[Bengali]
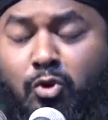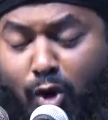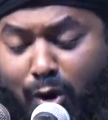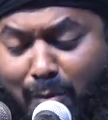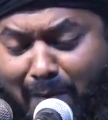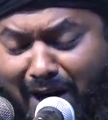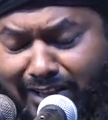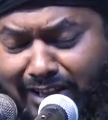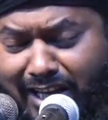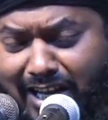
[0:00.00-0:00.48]

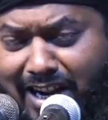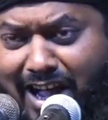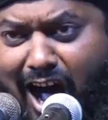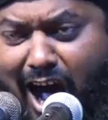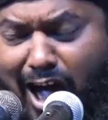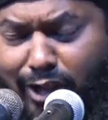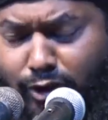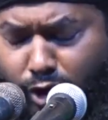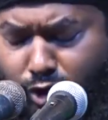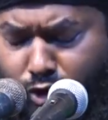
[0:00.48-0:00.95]
তোমাদের
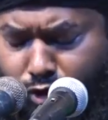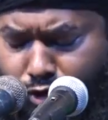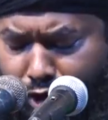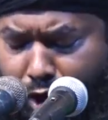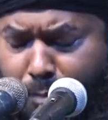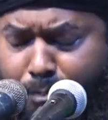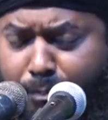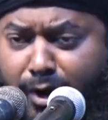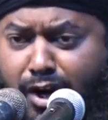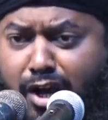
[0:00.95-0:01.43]
আদর্শ
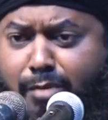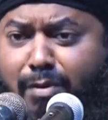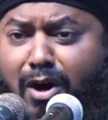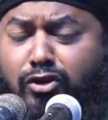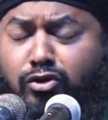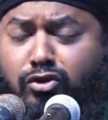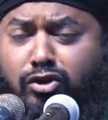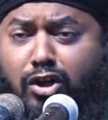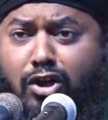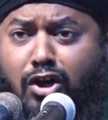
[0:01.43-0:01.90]

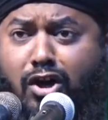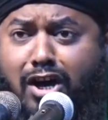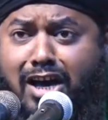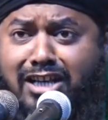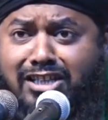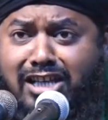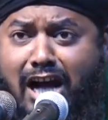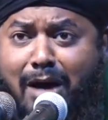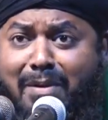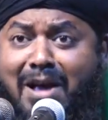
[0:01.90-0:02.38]
পরিবর্তন
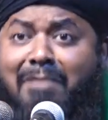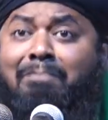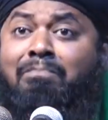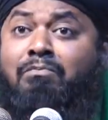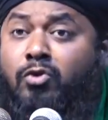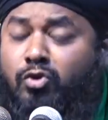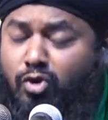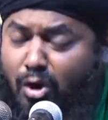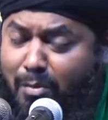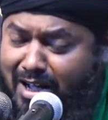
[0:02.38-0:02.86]
হয়ে যাবে
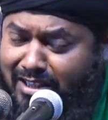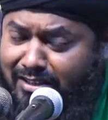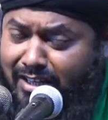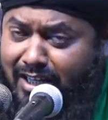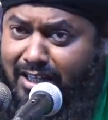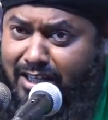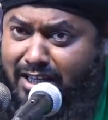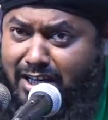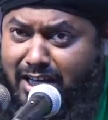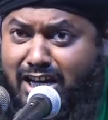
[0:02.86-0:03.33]
তোমাদের